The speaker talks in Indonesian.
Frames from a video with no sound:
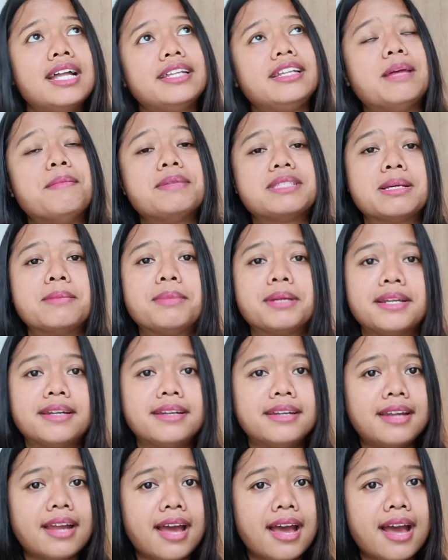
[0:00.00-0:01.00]
tidak bisa
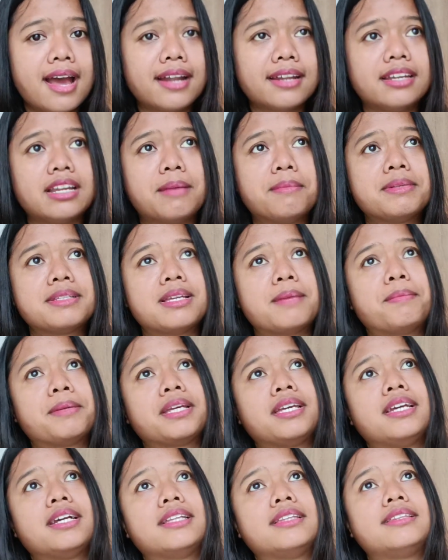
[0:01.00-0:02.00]
berenang, tidak bisa
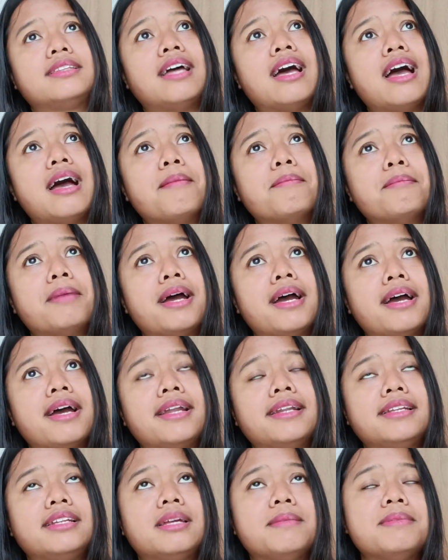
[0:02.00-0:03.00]
pergi ke
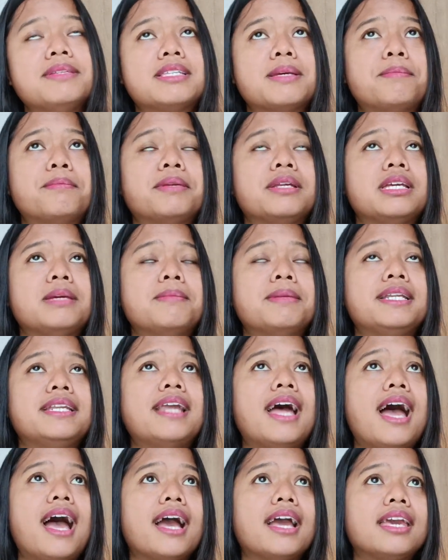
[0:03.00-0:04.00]
taman, tidak bisa pergi
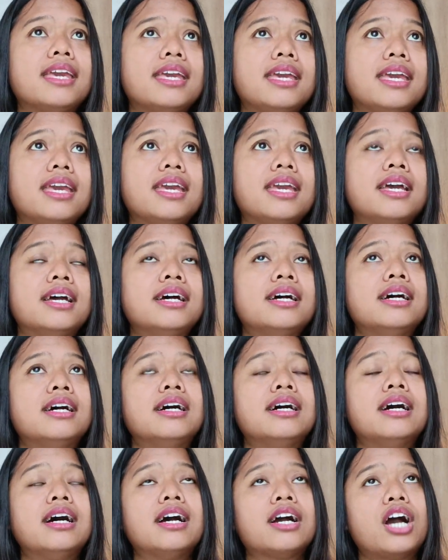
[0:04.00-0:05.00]
mendaki.
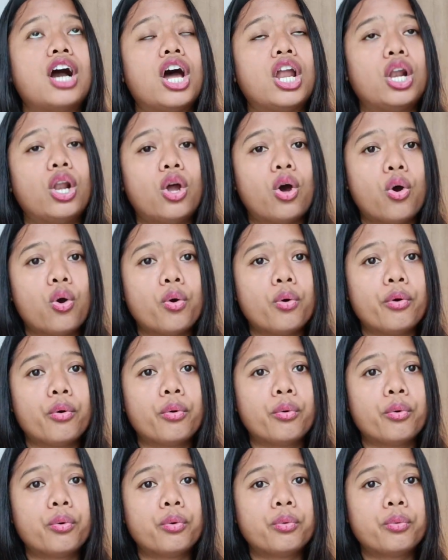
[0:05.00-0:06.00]
Kalau
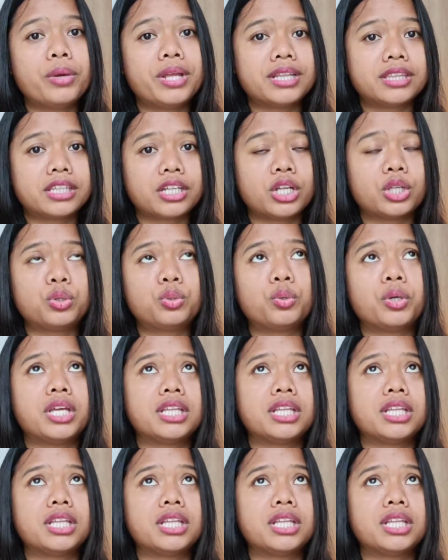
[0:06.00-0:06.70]
winter itu